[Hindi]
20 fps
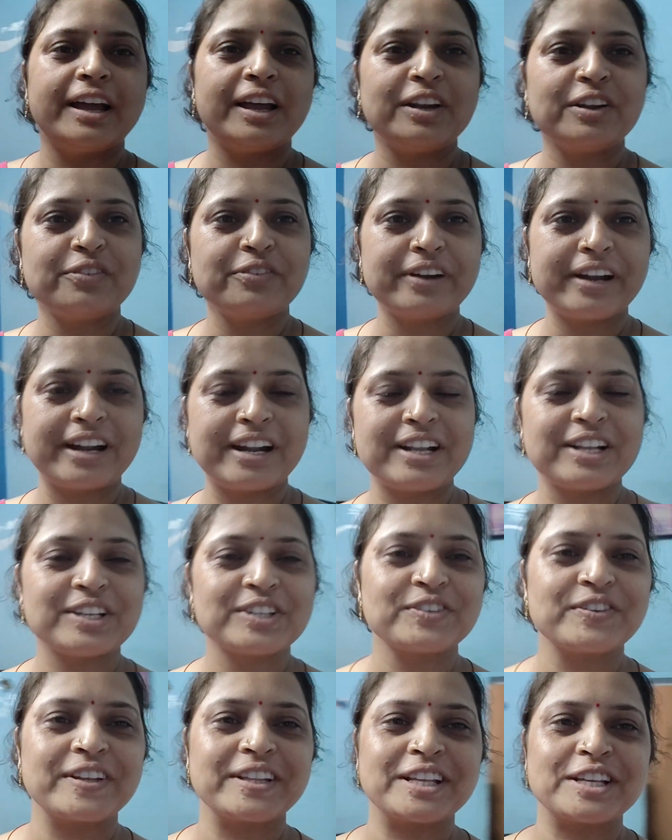हेलो
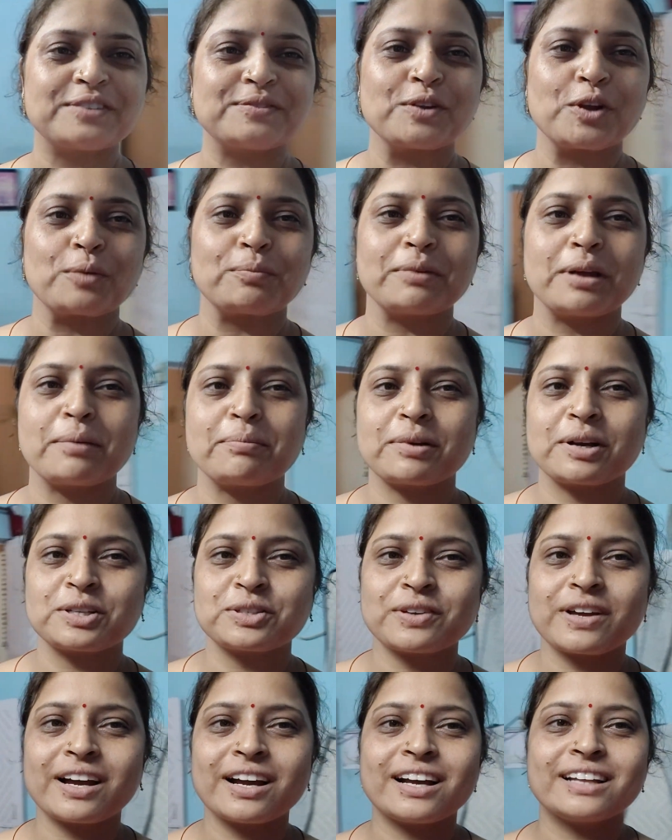फ्रेंड्स श्वेताज ब्लॉग में आपका
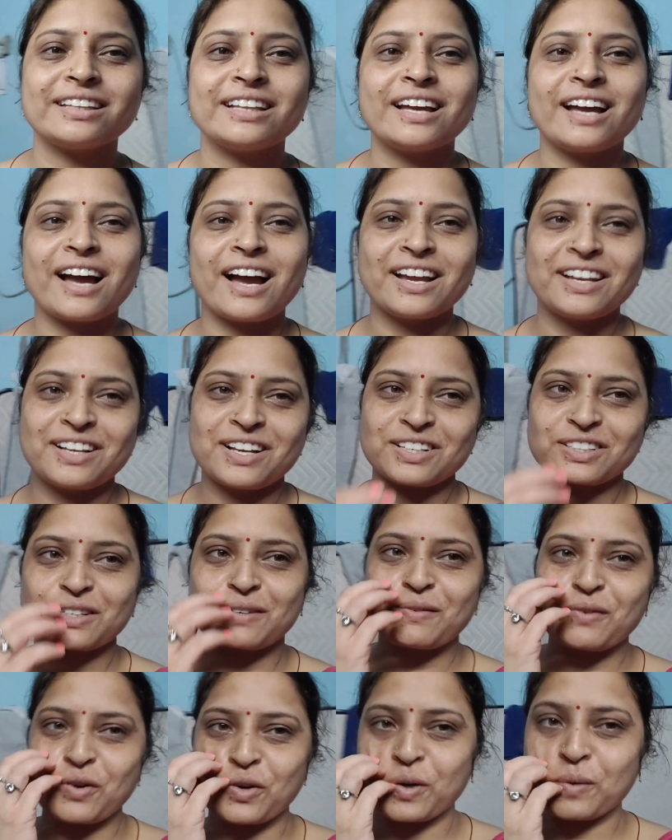स्वागत है आइए आज
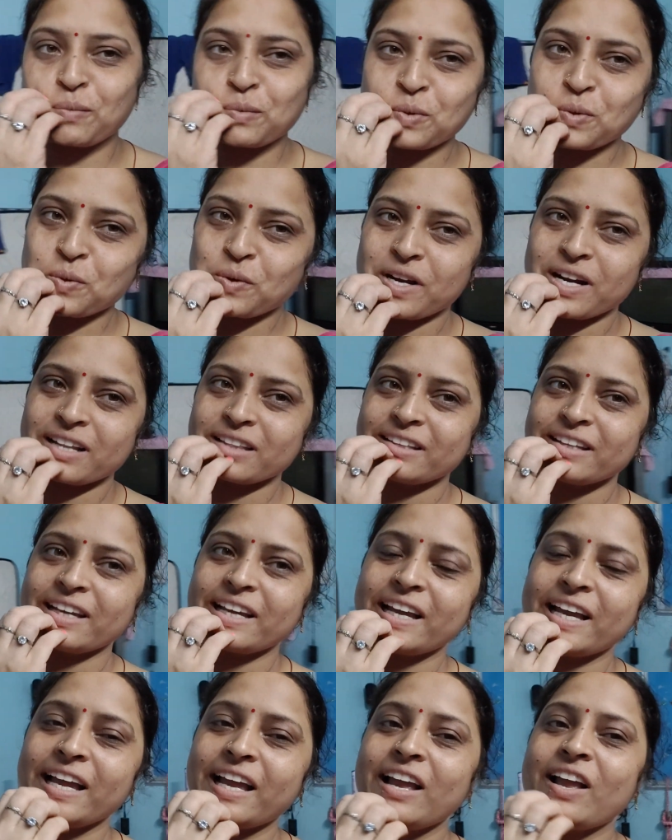ब्लॉग हम शुरू करते
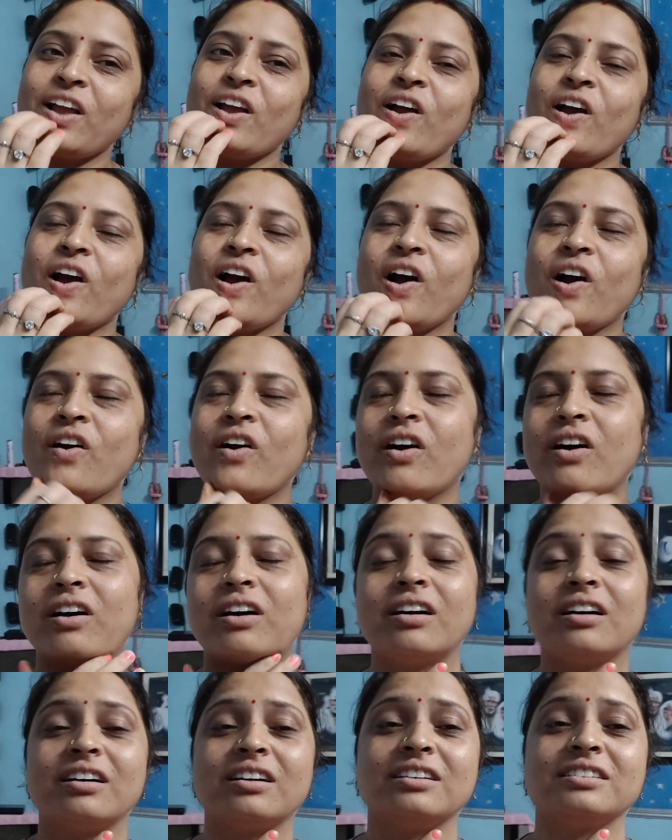हैं
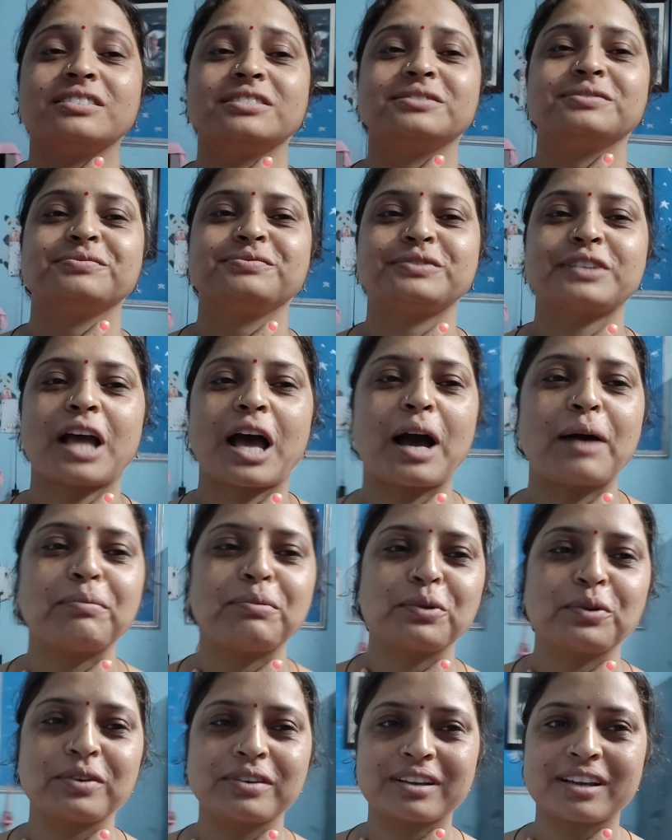और
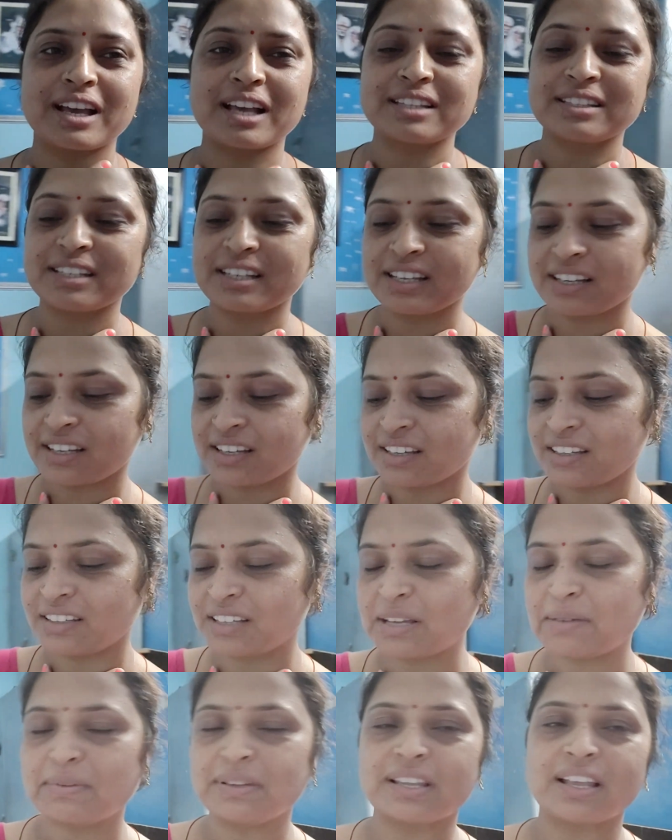आप लोग कैसे हैं
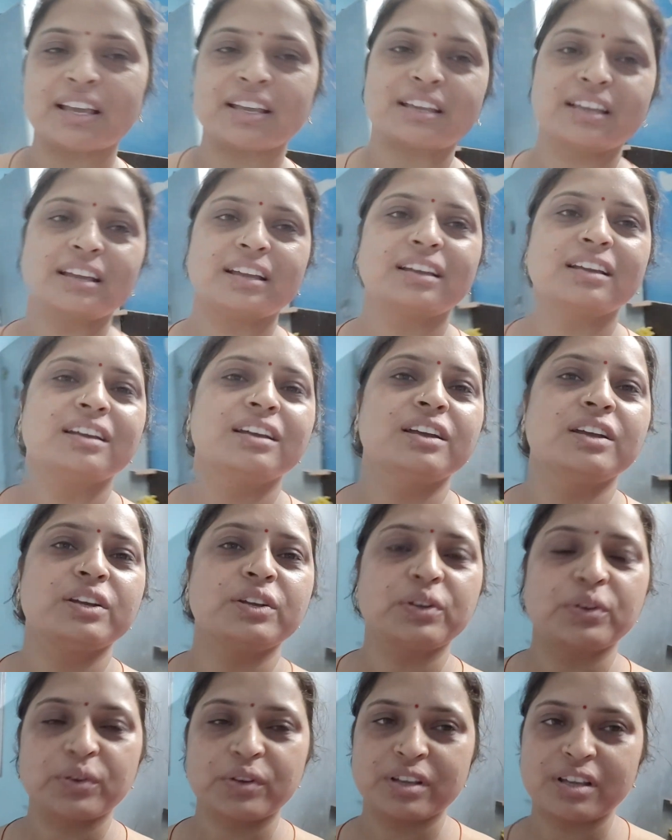ये बताइए
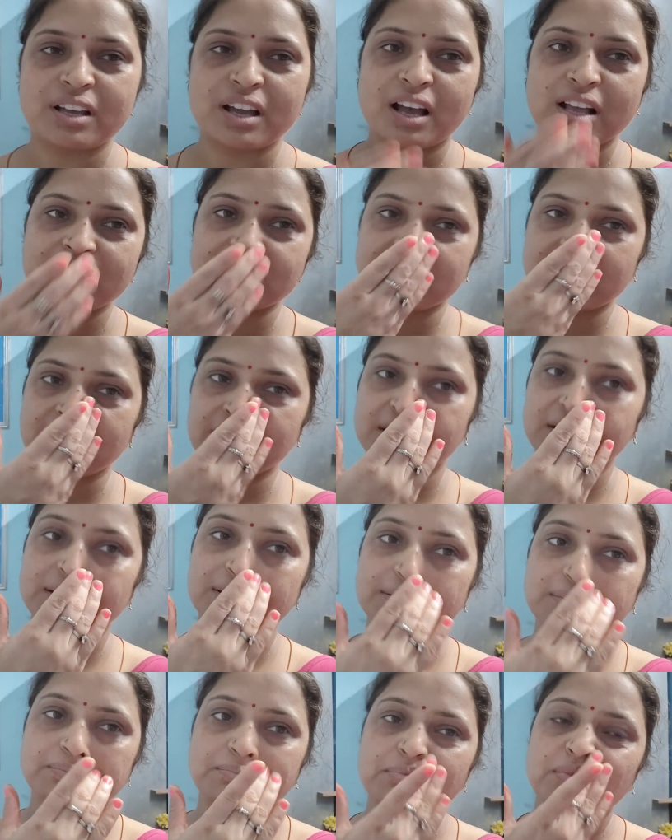क्योंकि आजकल
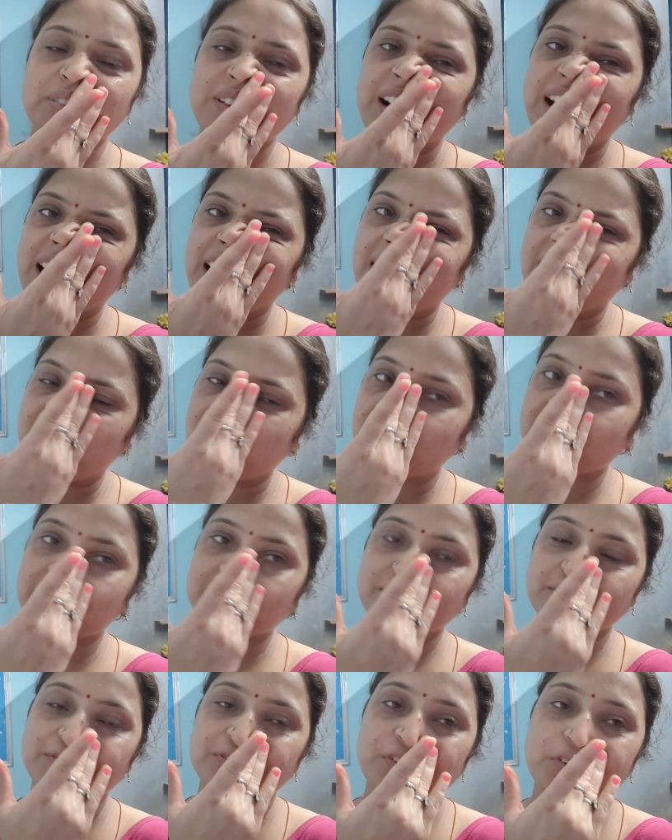बुखार
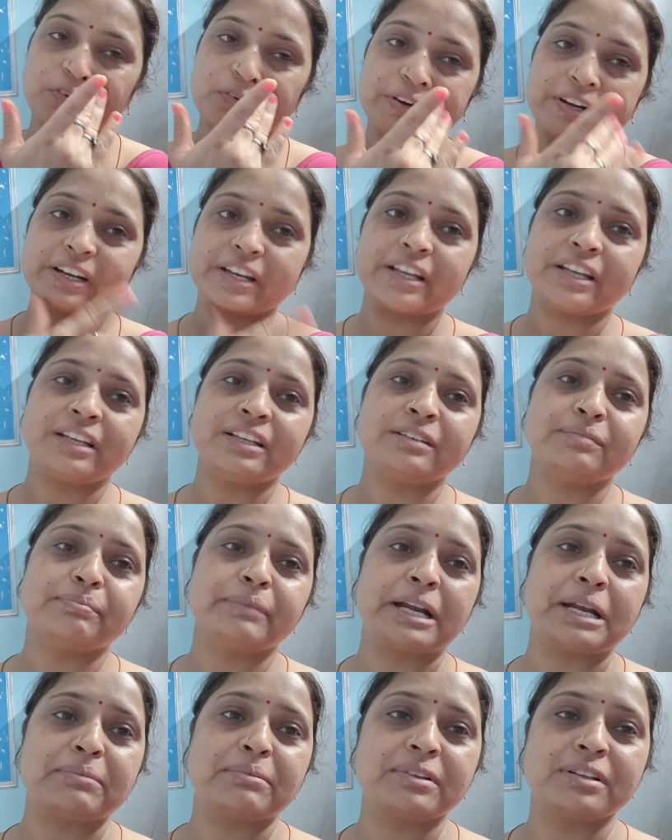वोमिटिंग
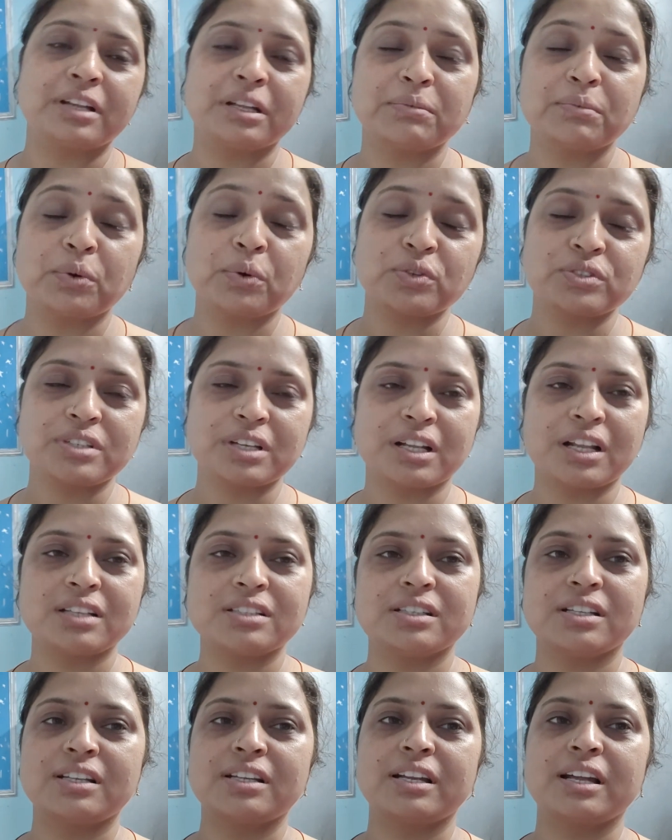पेट में दर्द बहुत ज़्यादा
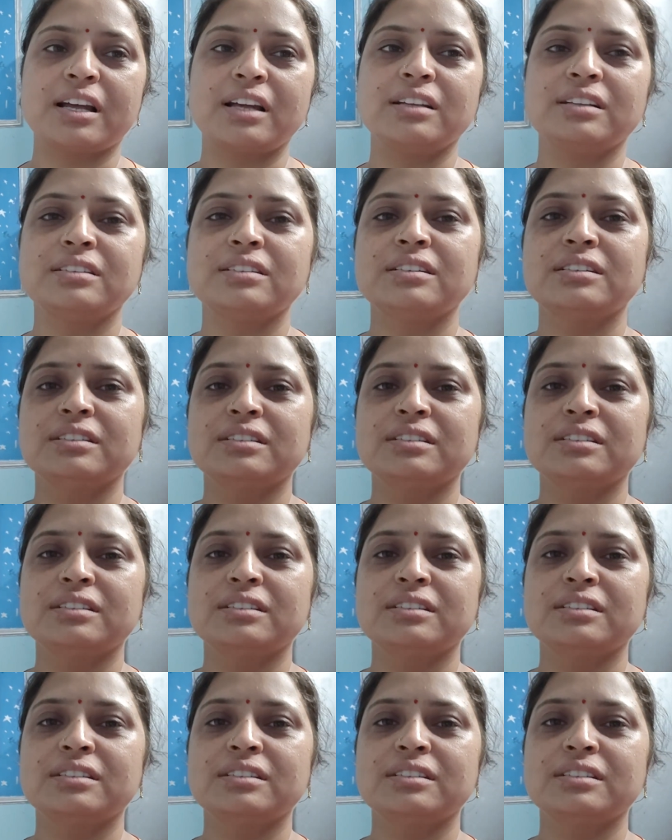चल रहा है